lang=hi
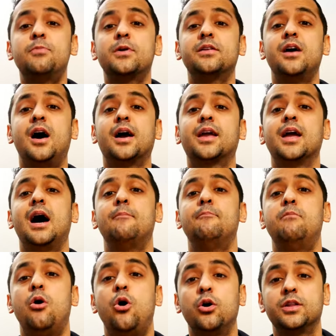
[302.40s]
ऊपर जाके आप
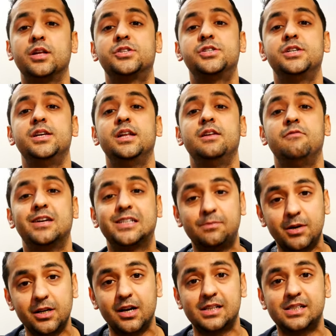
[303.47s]
बहुत अच्छी
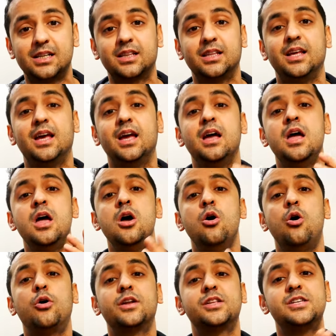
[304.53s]
इन्वेस्टमेंट कर सकते हैं
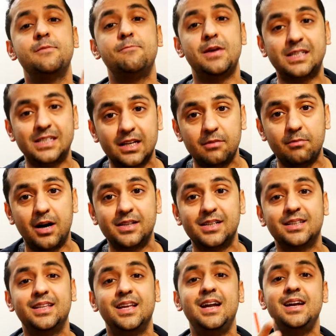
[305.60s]
और अच्छे पैसे कमा
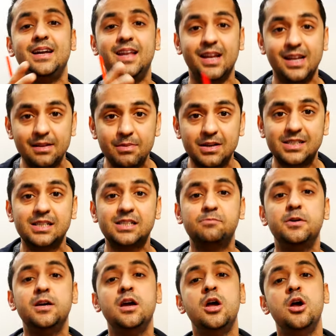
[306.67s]
सकते हैं डेली
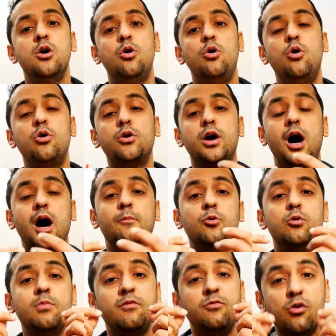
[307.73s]
बेसिस पे और
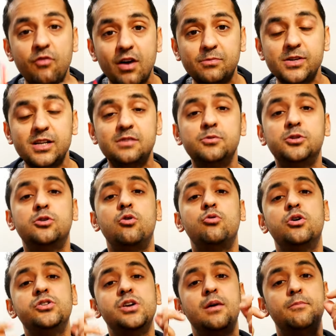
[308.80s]
आपको मैं वो वेबसाइट्स भी
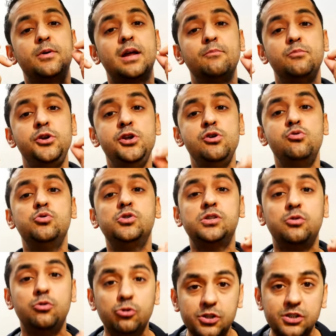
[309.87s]
दिखाऊंगा जहाँ पर आप
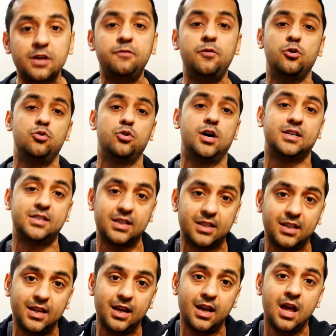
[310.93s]
न्यूज़ खुद से फॉलो कर
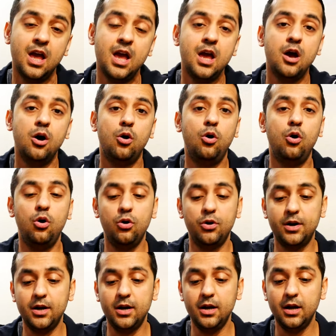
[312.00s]
सकते हैं
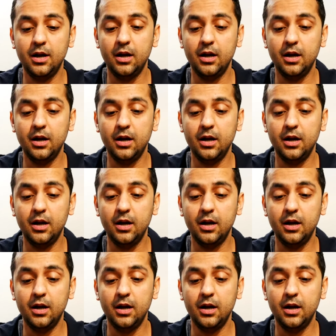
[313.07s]
और